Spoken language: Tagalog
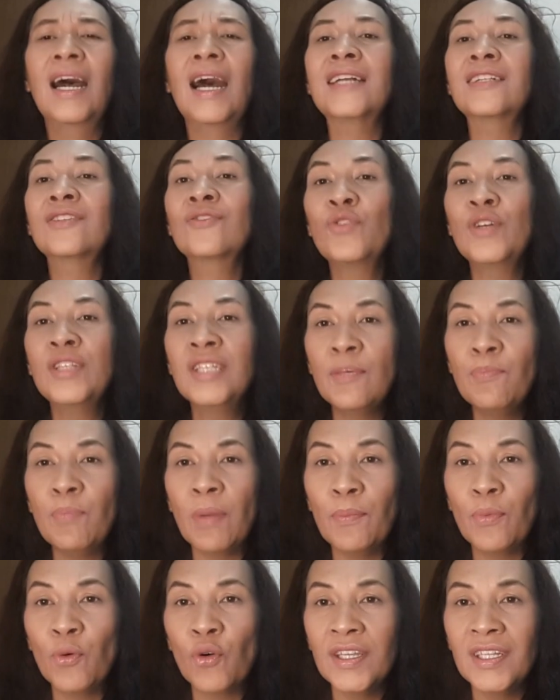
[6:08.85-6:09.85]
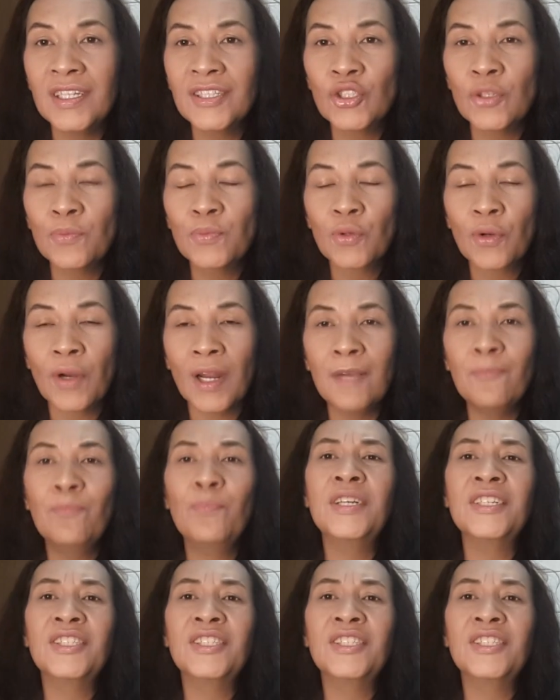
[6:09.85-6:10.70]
At kung hindi pa po kayo nag-subscribe,